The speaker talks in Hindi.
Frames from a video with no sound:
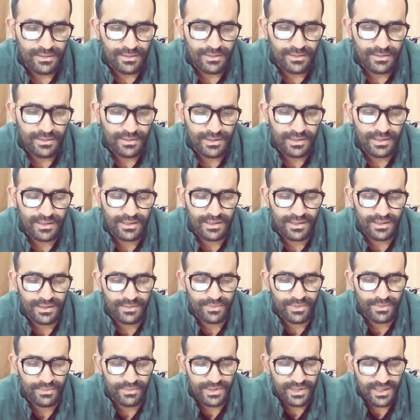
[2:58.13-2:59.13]
ठीक है ये
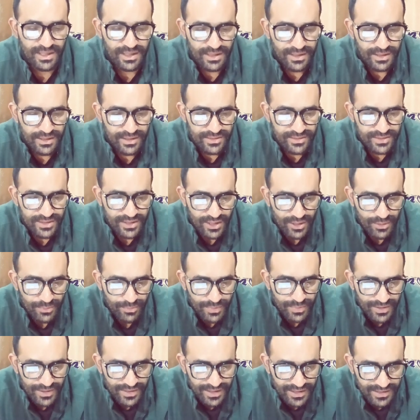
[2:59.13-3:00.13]
फिफ्टी एम इसके
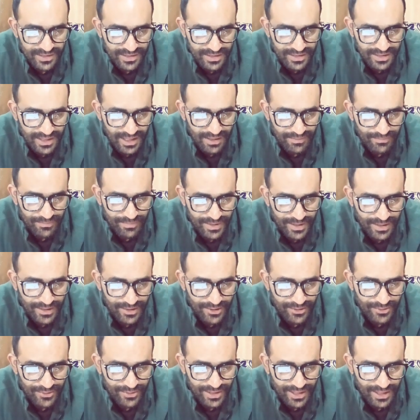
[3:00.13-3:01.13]
ऊपर देख सकते हैं आप
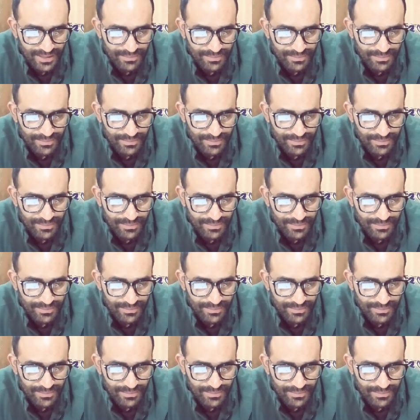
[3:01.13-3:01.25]
ब्रेकआउट यहाँ पे